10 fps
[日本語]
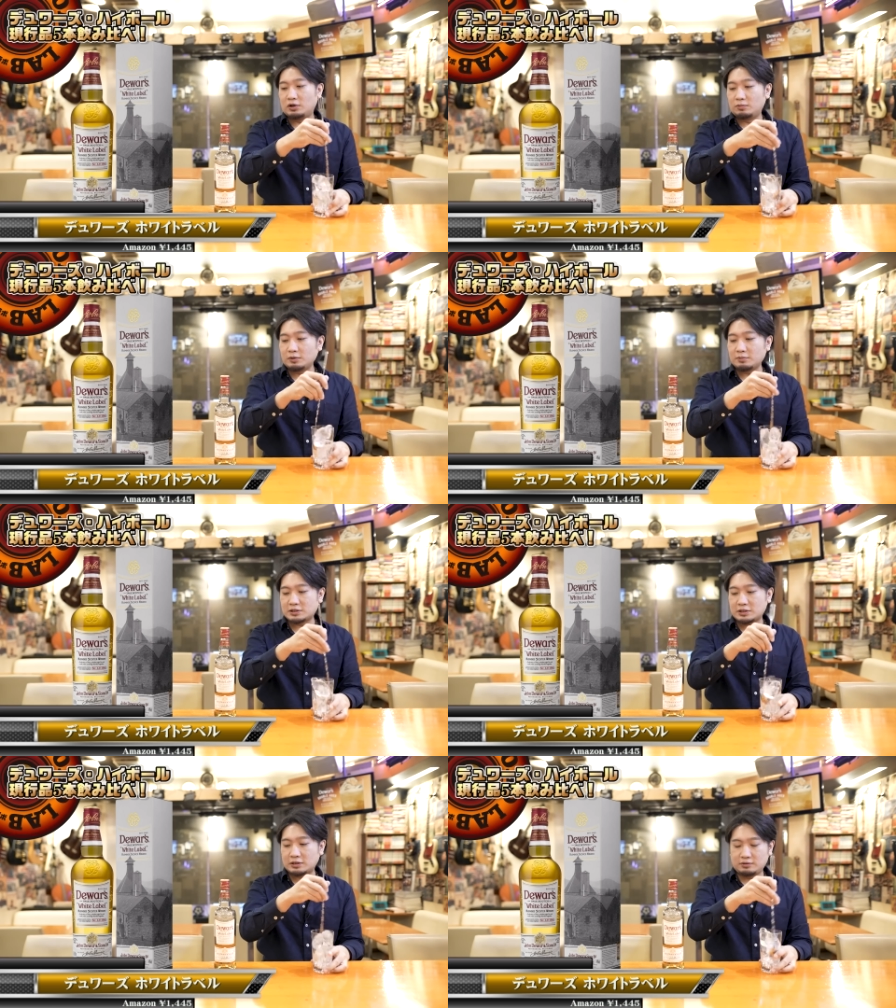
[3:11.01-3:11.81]
思い
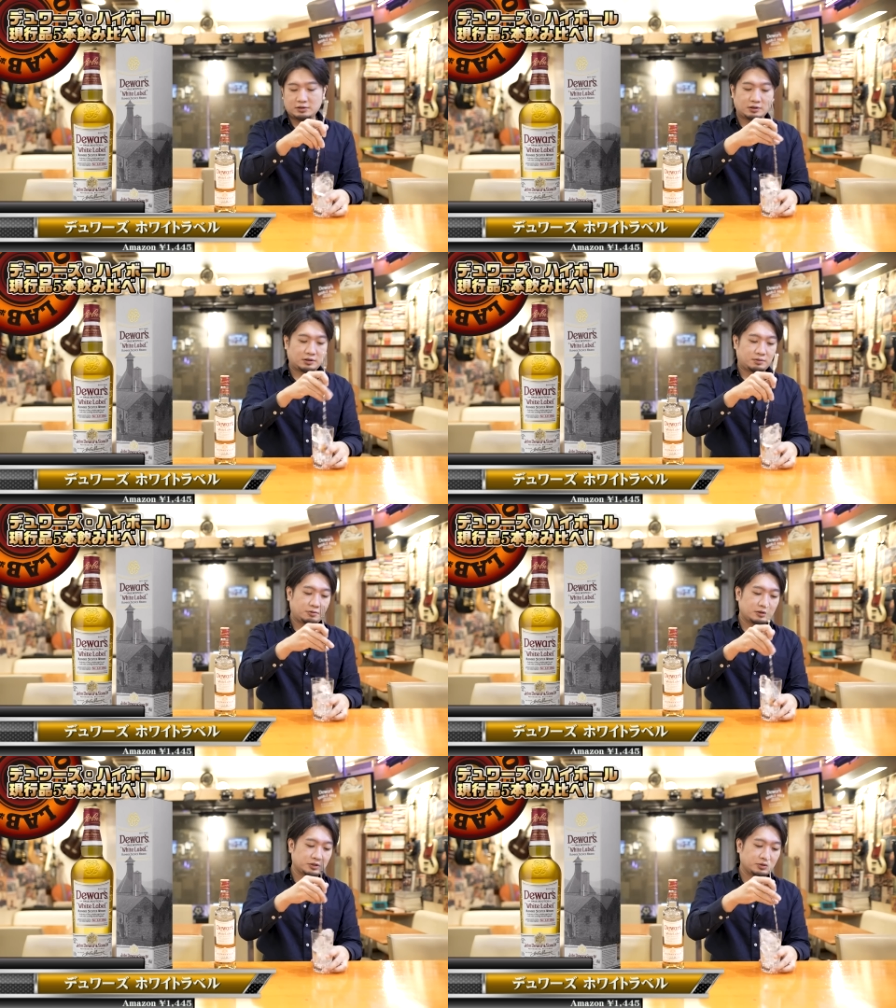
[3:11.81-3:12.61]
ますけど、
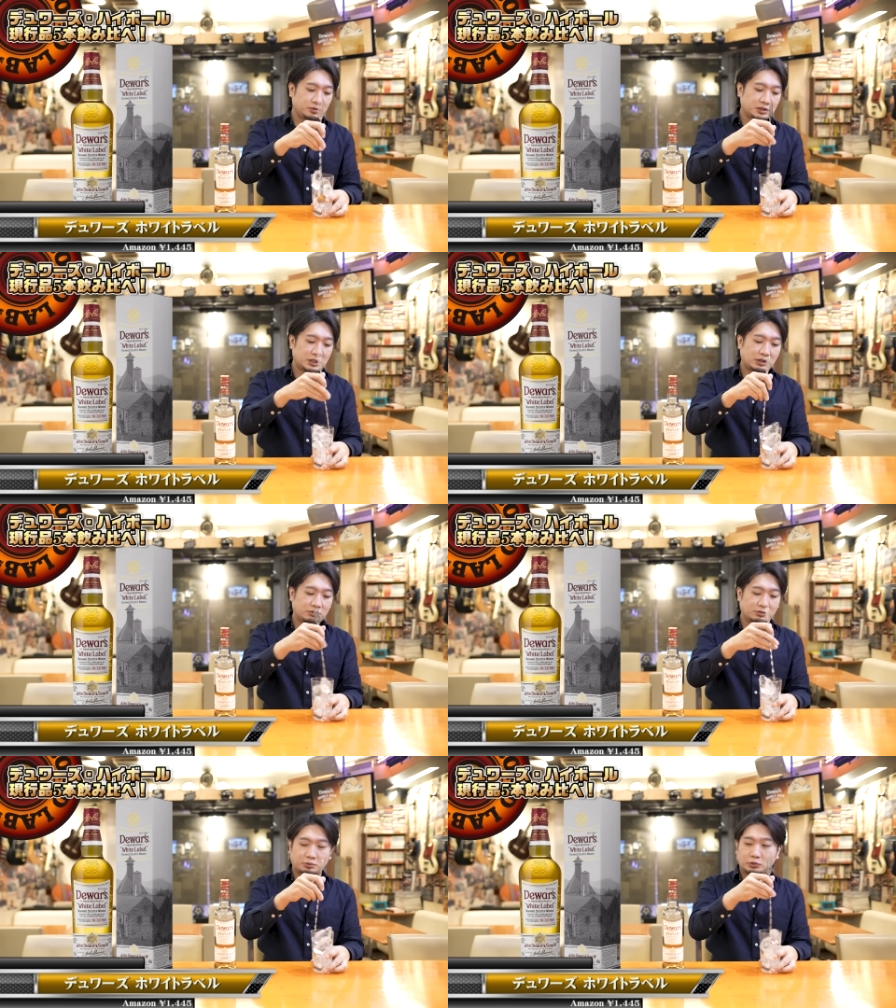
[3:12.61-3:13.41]
僕は正直ね
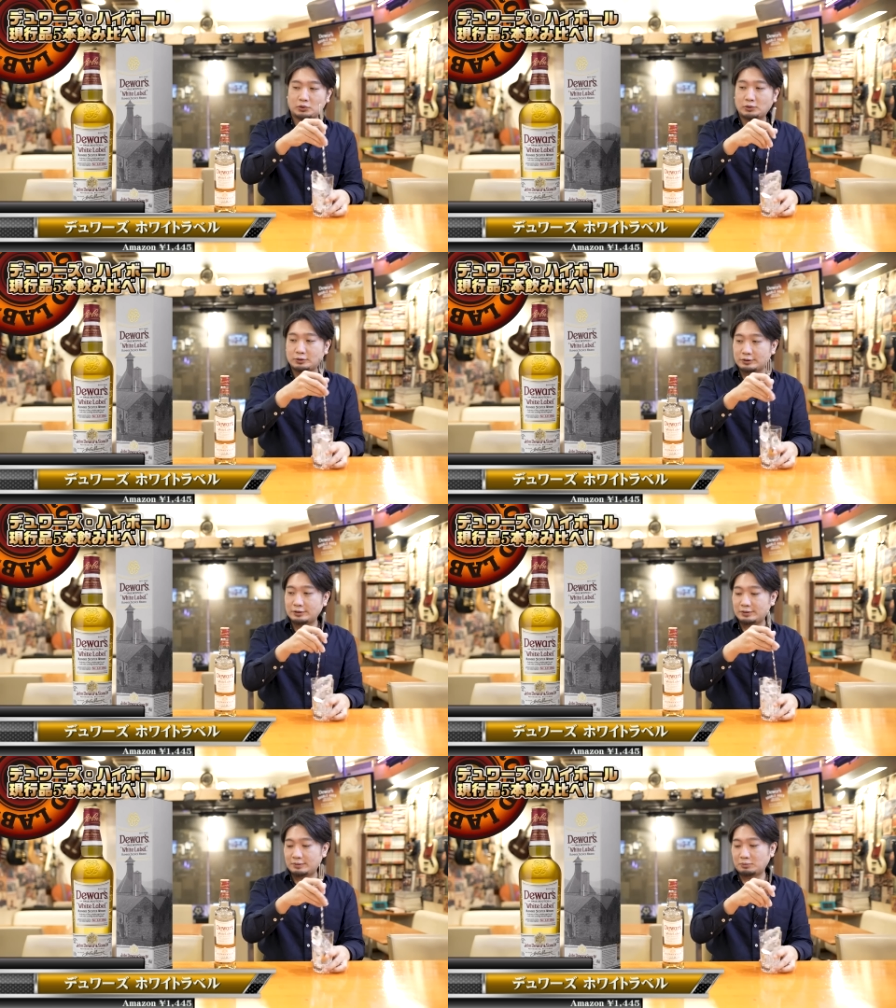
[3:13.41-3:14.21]
このボトル
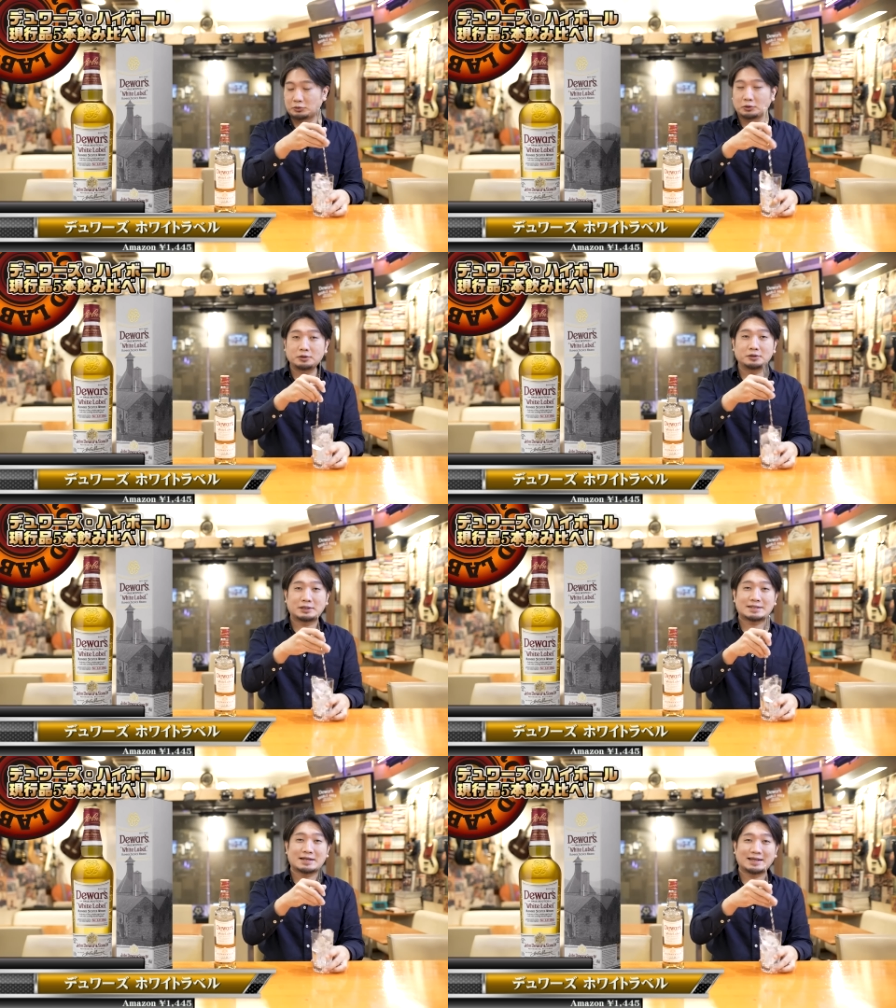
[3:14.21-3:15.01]

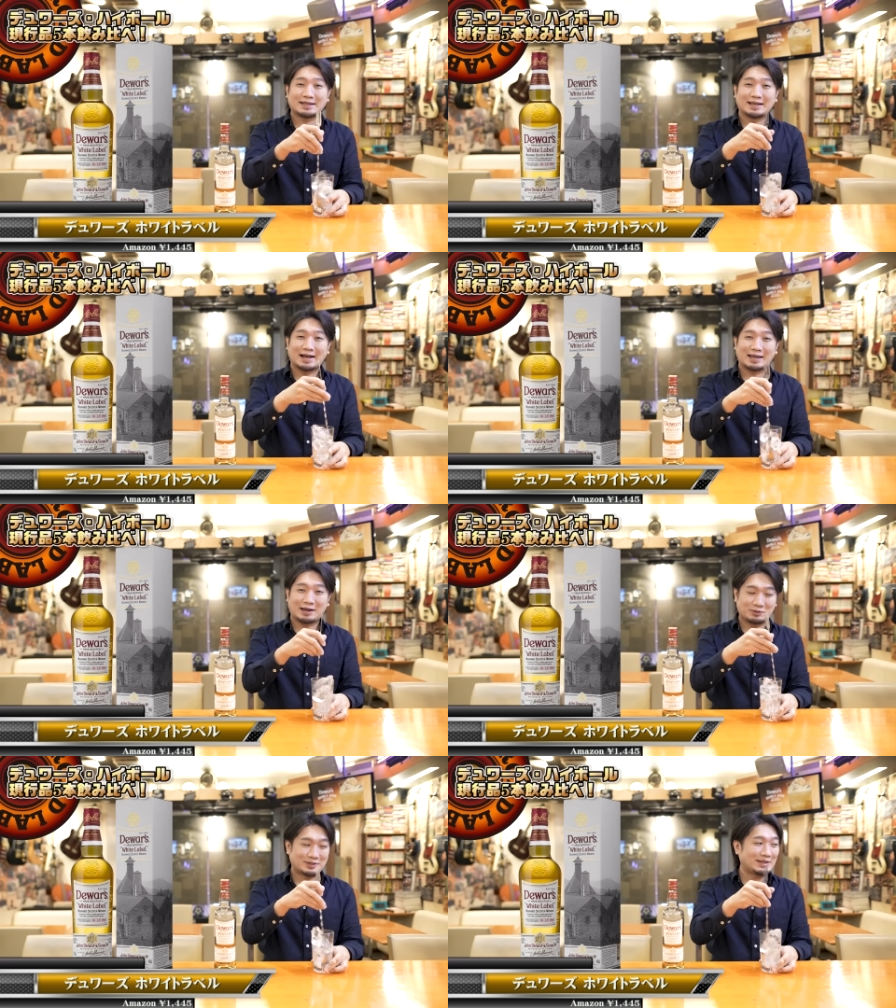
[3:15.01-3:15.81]
デザインが
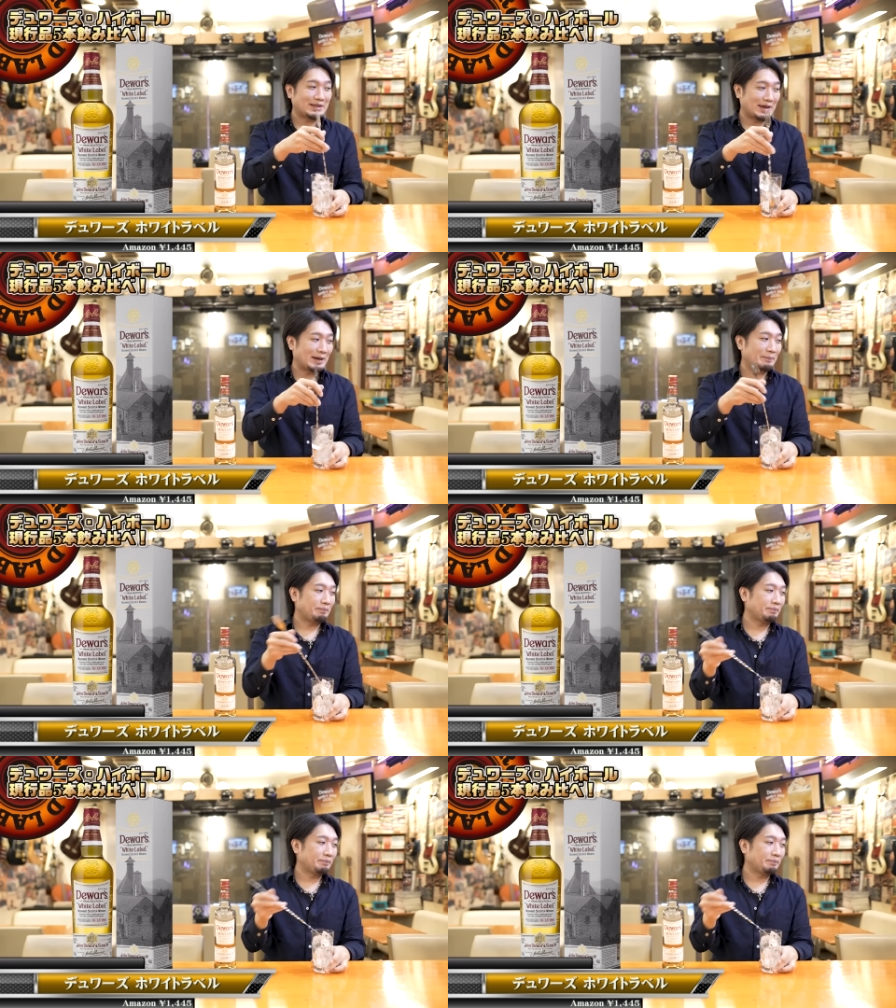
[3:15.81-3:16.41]
結構好きで、